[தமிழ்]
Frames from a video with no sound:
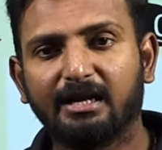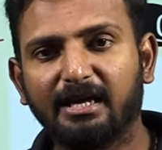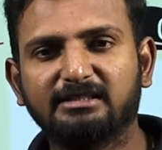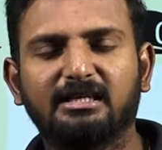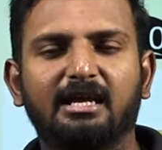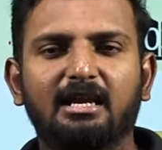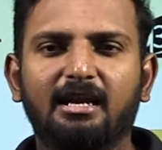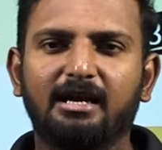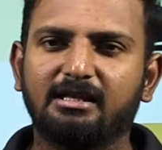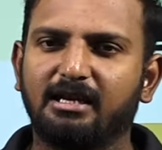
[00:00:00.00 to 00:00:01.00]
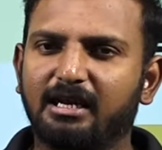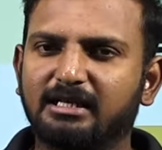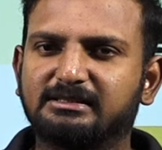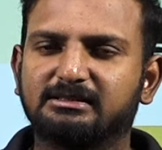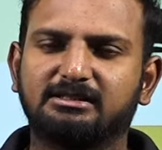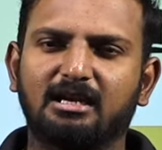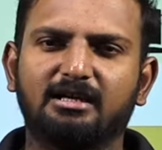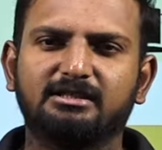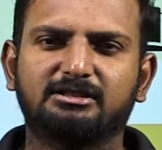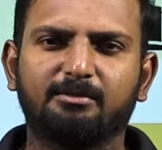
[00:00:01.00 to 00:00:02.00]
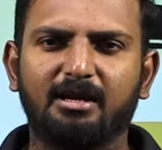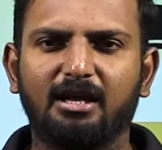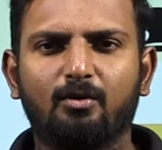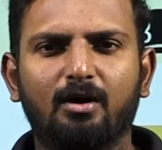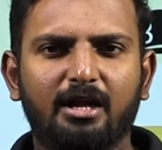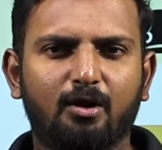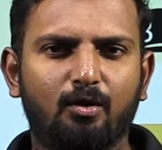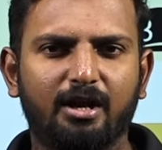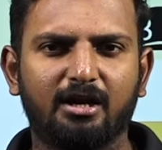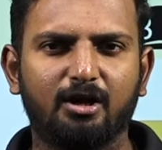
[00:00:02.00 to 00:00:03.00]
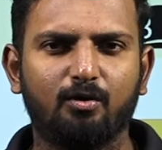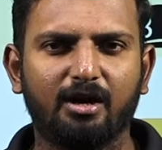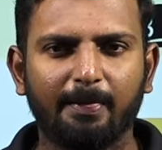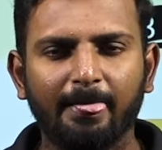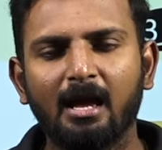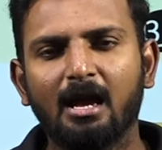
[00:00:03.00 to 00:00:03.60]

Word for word: ரீசனிங்லன்னு எடுத்துட்டிங்கன்னா சிலாஜிசம் இன்இக்வாலிட்டி கோடிங் டி கோடிங்